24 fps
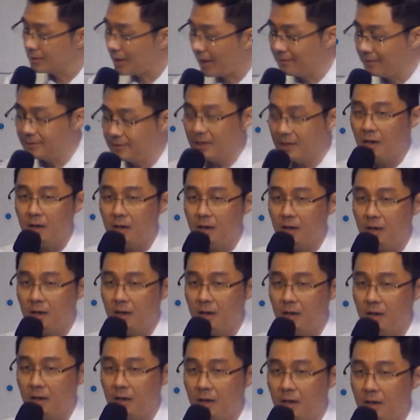单张，
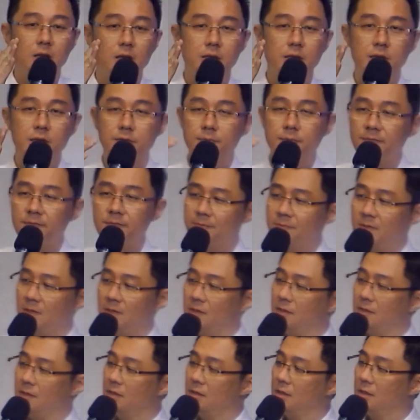一个 p a m p l
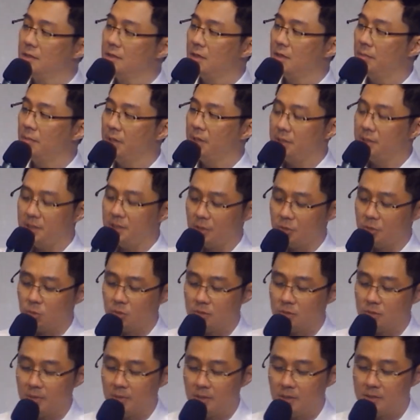e t 上面写说
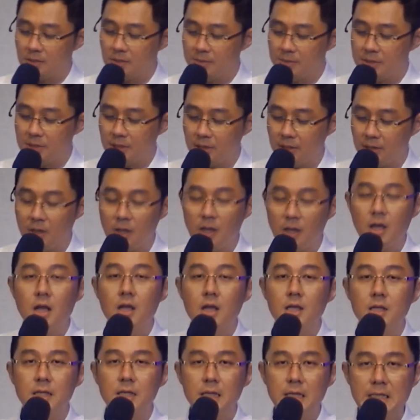什么？上面写
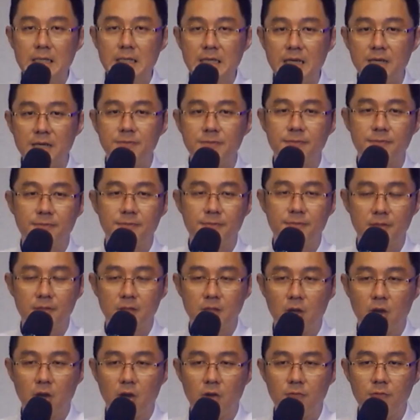The Gift
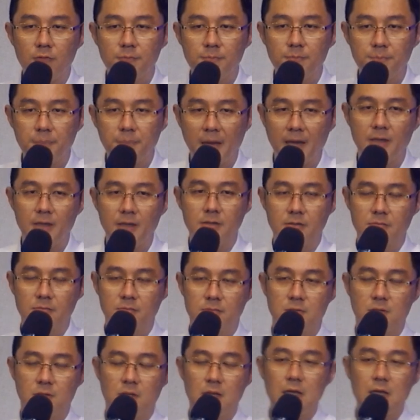of Pain，
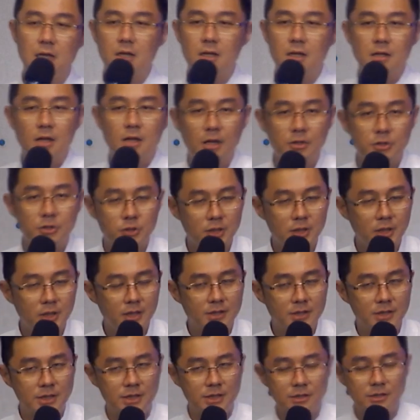他就觉得
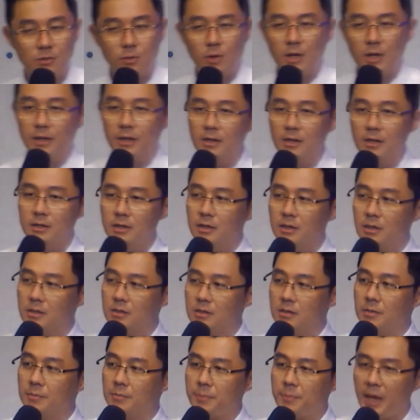很奇
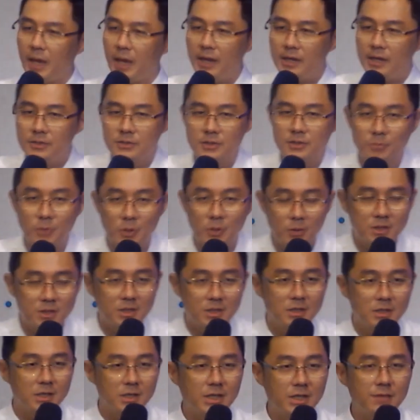怪，pain 怎么会
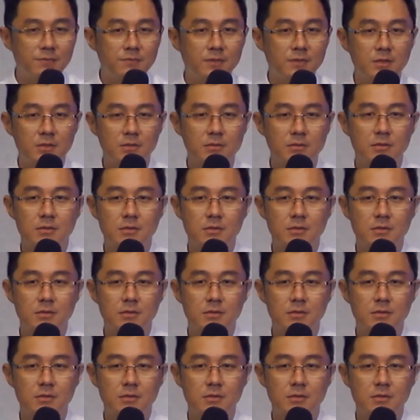是一个 gift 呢？